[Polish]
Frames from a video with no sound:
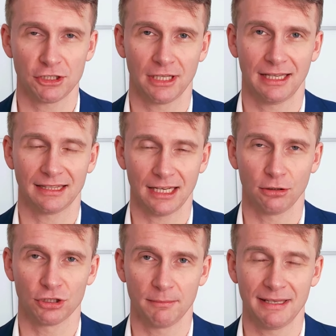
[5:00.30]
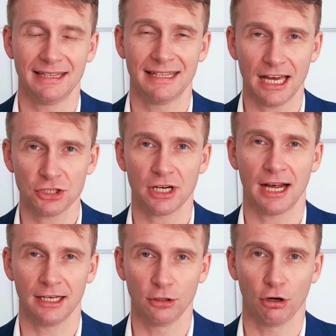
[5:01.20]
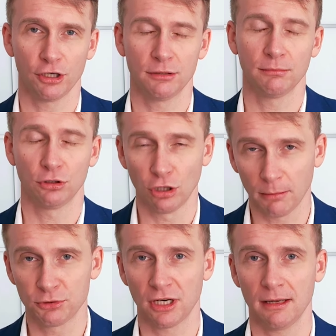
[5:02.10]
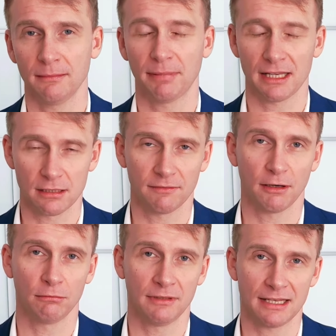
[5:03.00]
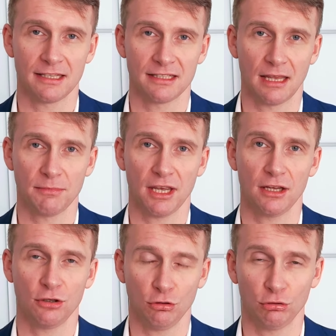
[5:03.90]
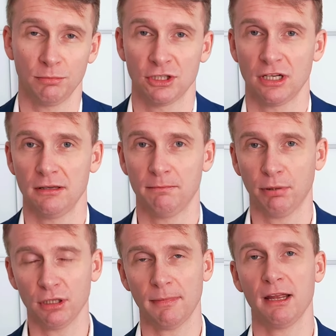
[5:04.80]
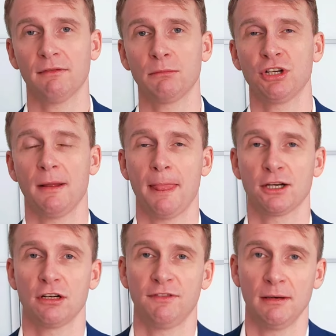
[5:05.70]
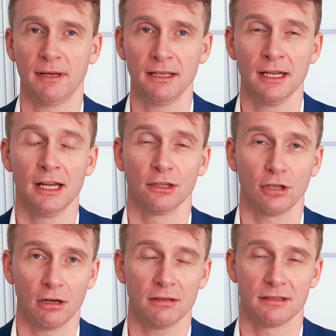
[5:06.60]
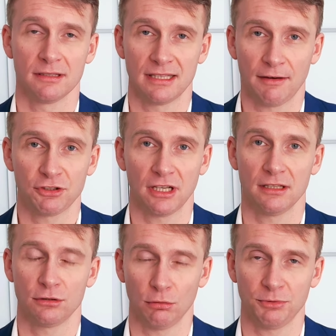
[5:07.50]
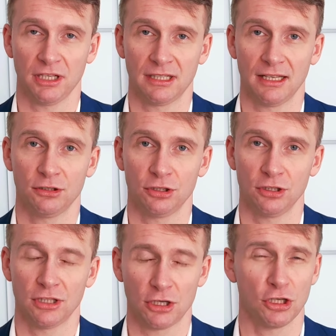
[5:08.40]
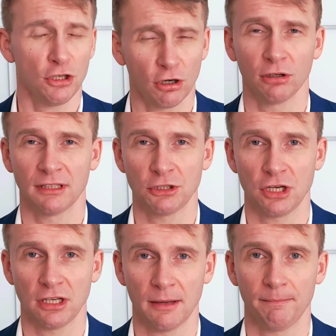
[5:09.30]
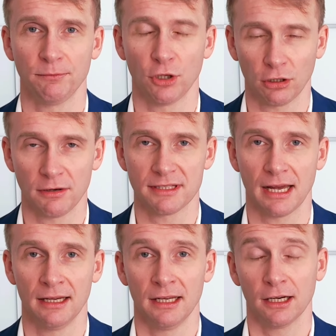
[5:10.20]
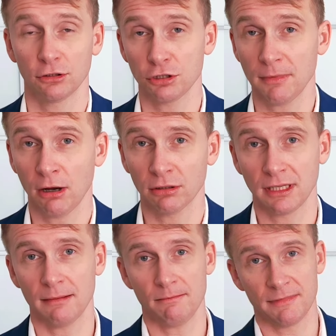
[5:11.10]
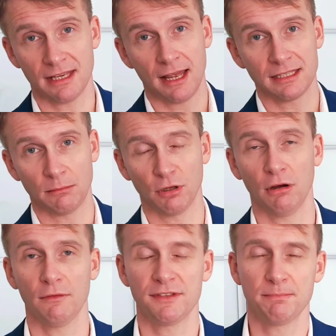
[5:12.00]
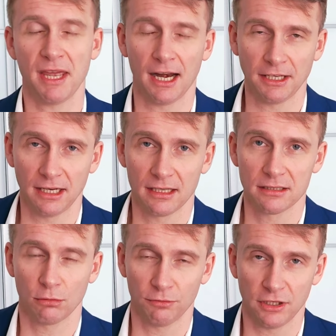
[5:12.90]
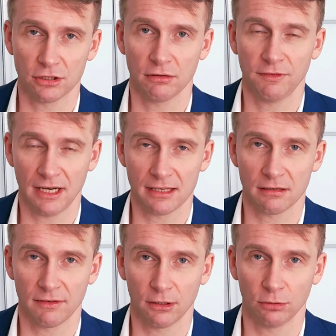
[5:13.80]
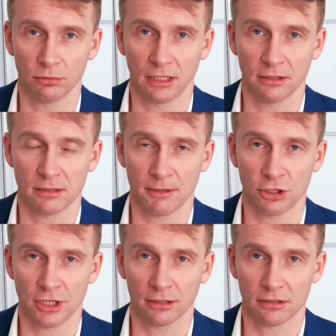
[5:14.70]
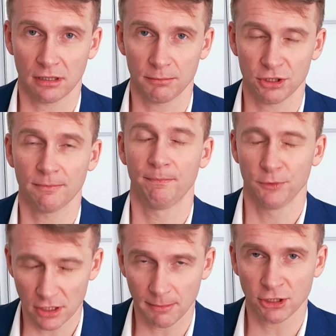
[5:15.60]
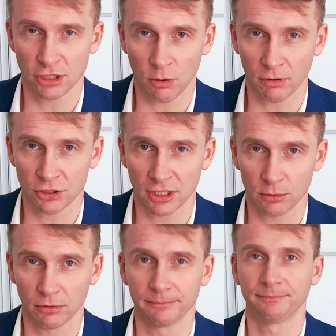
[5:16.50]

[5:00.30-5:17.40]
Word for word: ważne dlatego, żeby nasz algorytm dobrze pracował na systemie YouTube. Jeżeli podobają Wam się nasze filmy, to zawsze zróbcie te trzy rzeczy i oglądajcie je do końca. Ktoś ma ochotę, zachęcam do wspierania nas również finansowego. Tutaj to zobaczycie, jak to zrobić. Do zobaczenia, Łukasz Gadło.